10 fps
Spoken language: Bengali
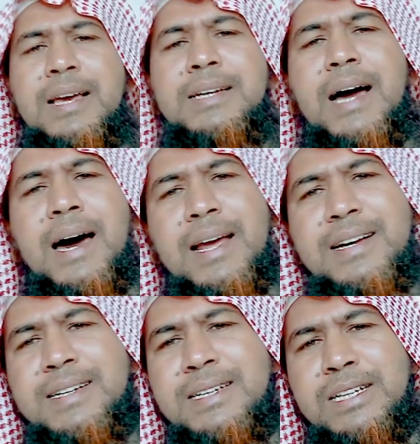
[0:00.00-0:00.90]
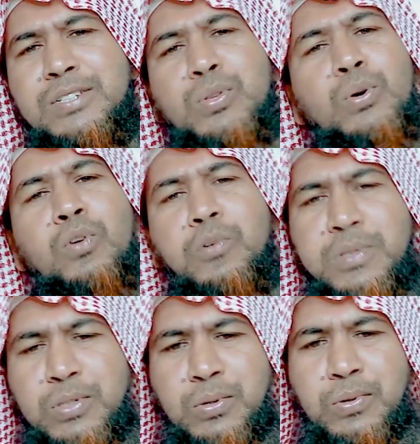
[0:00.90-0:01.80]
এটা আর একটি স্থূল
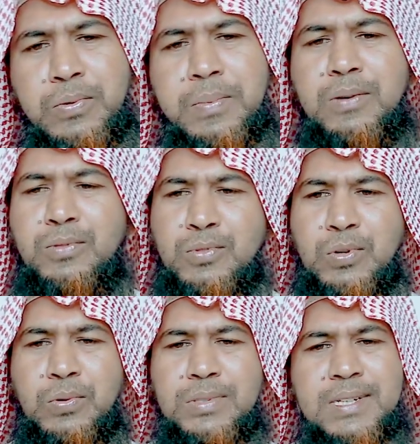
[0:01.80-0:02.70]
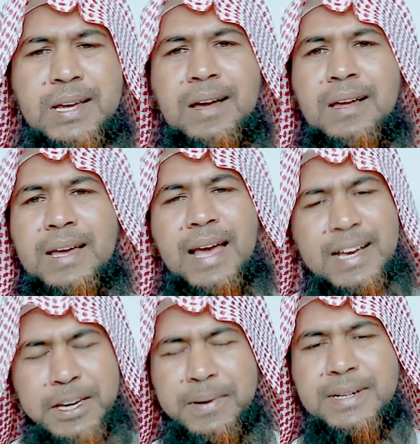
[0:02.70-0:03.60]
অভিযোগ বা অনুযোগ যেটা
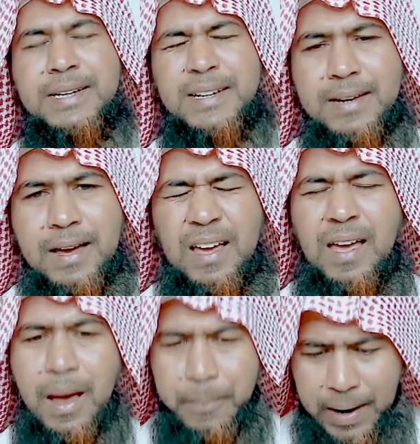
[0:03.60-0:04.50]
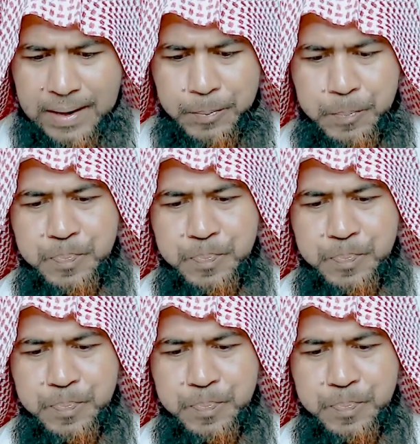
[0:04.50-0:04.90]
একেবারে ঠিক না ভাই